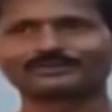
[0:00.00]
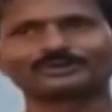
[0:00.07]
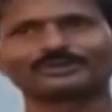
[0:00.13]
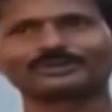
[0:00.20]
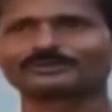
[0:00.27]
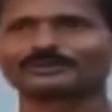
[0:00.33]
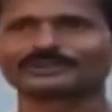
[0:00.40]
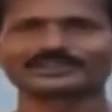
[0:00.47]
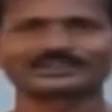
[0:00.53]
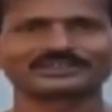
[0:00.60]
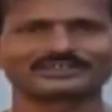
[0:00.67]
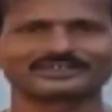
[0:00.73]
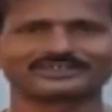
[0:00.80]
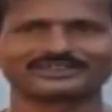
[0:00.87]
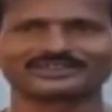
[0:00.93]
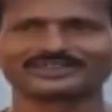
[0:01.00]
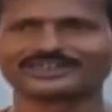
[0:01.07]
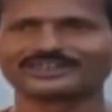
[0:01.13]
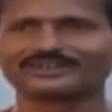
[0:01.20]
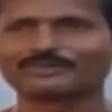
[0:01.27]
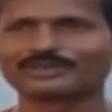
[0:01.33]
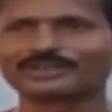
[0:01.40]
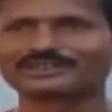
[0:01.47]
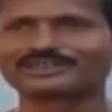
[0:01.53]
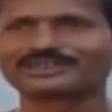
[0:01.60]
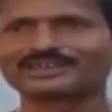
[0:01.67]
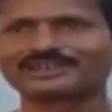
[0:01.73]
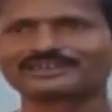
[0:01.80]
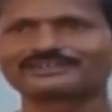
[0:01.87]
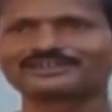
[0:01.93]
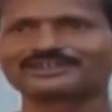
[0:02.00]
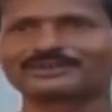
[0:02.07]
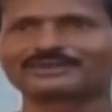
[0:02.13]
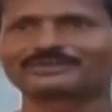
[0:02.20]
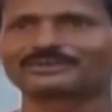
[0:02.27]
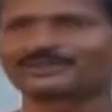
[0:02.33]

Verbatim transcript: আমি তো আমার বাজারে গেছি বাজার থেকে আইছি আবার